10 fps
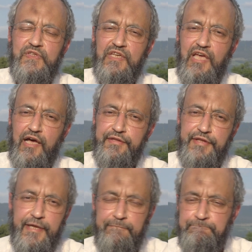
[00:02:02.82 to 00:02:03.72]

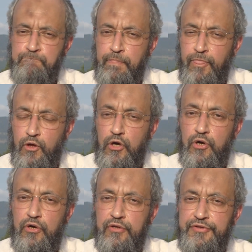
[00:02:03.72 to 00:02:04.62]
s'écarter
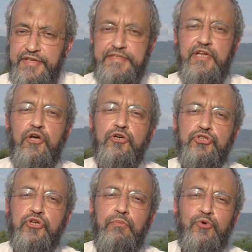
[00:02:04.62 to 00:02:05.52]
euh, des
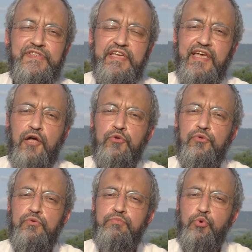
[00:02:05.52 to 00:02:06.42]
éloges, comme on s'écarte
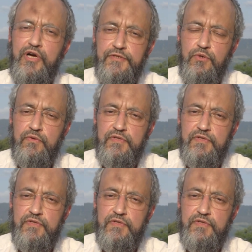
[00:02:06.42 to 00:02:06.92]
du poison.